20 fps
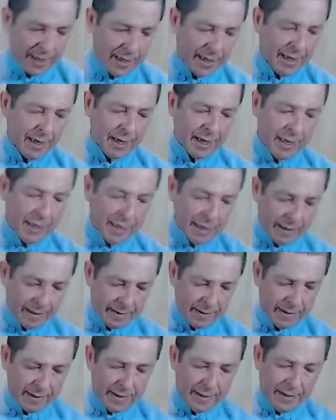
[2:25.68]
eh,
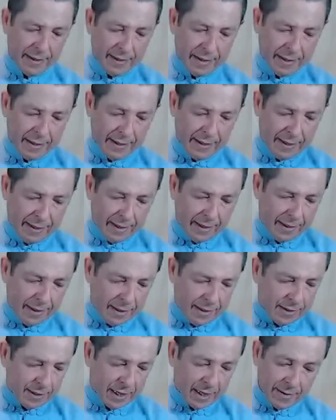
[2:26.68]

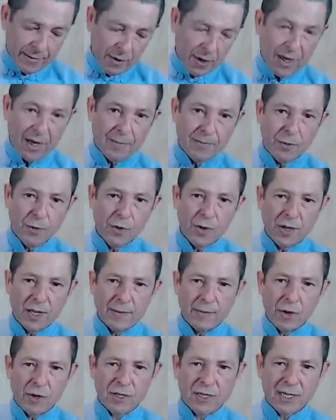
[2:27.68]
tenemos el puro de
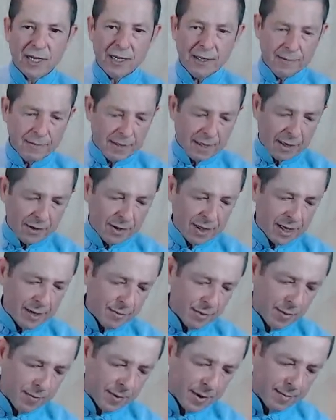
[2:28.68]
moxa, ya lo
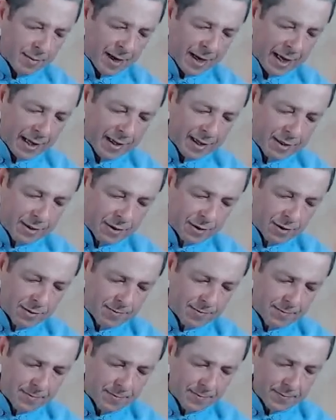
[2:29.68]
tenemos preparadito,